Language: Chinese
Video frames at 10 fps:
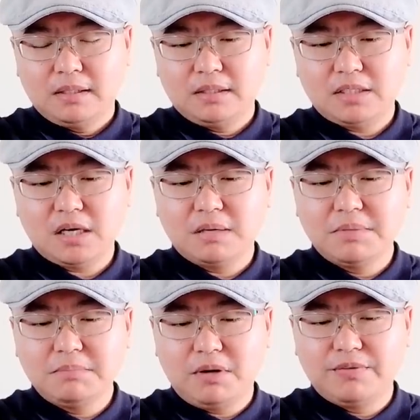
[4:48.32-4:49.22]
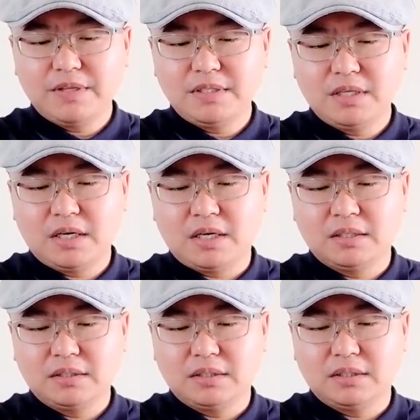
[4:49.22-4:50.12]
呃，香港《明报》分析
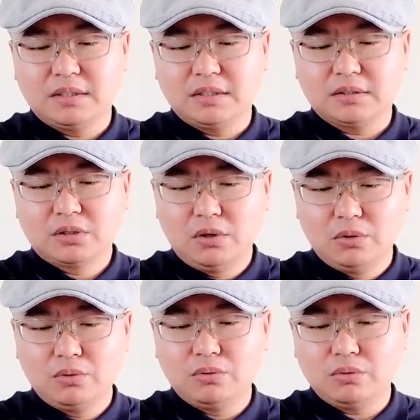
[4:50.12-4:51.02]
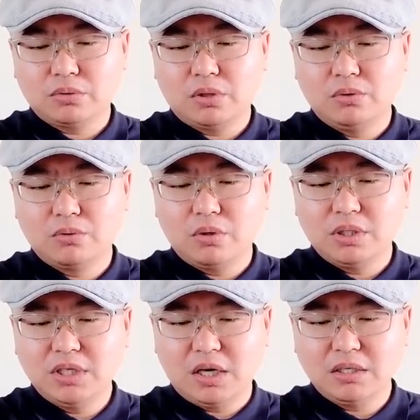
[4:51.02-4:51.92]
啊，呃，透透
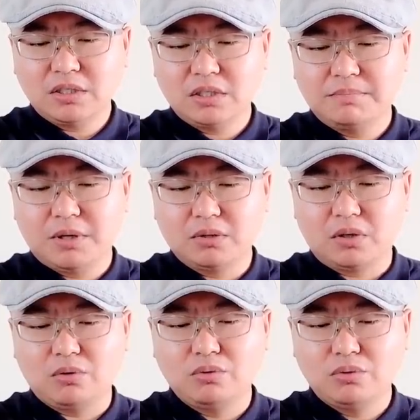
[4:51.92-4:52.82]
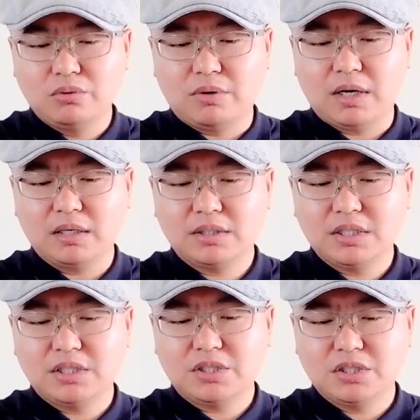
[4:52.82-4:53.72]
过央视报道胡春华
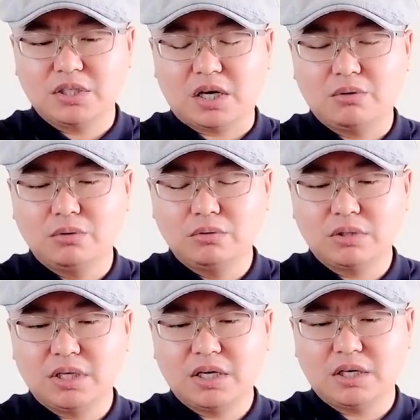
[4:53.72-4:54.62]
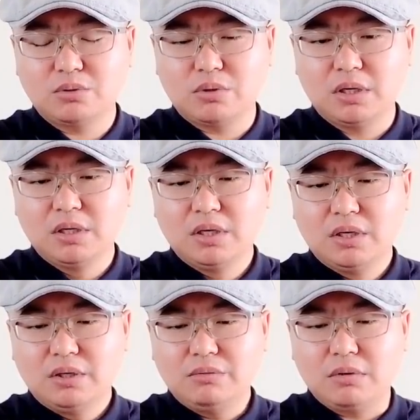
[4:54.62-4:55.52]
这些视察活动可以看出啊，
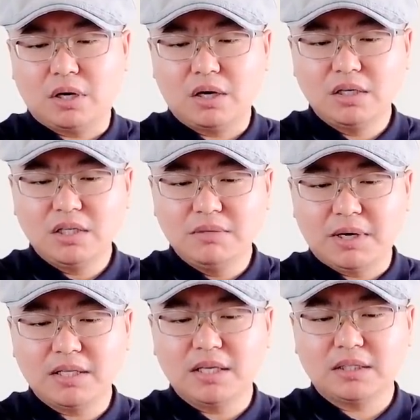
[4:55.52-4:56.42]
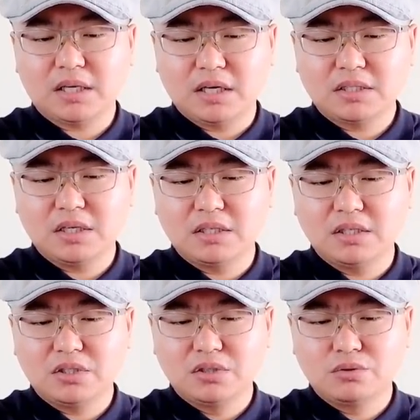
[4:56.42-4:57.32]
与二零一八年他上
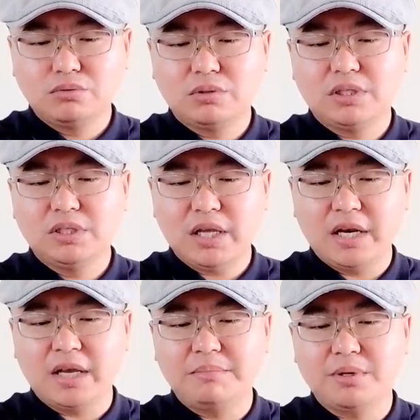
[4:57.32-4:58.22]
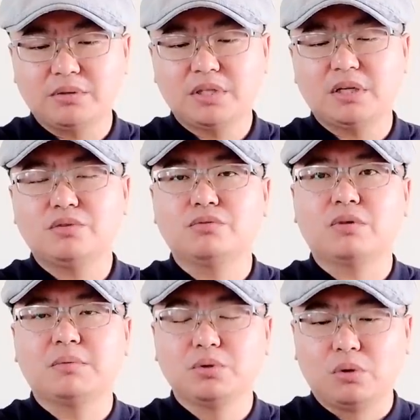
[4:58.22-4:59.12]
任之初的内敛表现迥
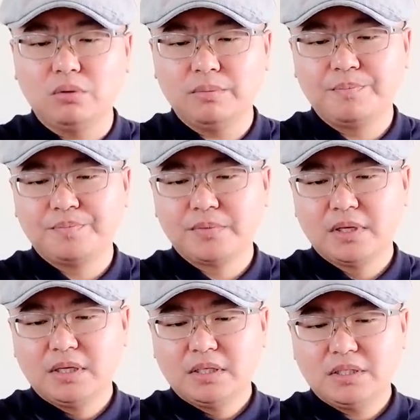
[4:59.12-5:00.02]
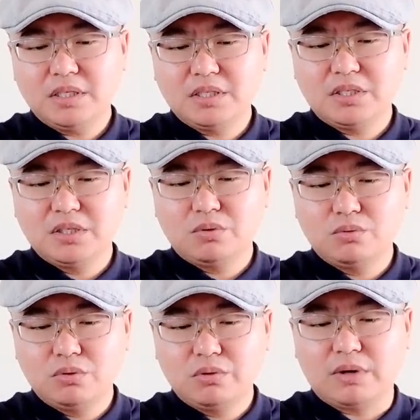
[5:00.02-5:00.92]
然不同。近期
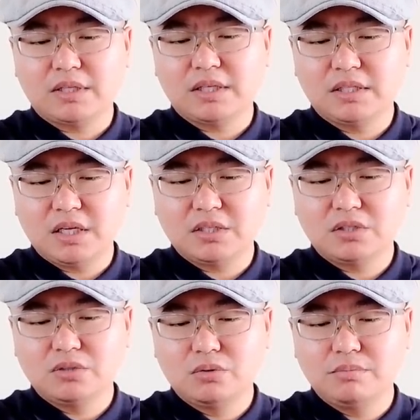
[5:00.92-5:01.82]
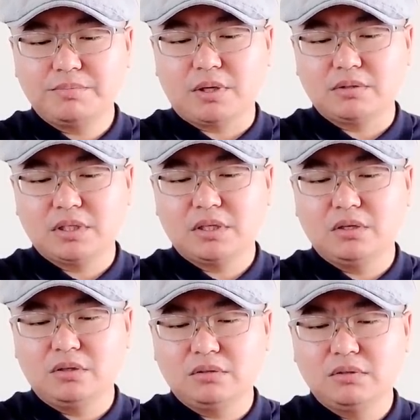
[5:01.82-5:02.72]
胡春华在电视中表现的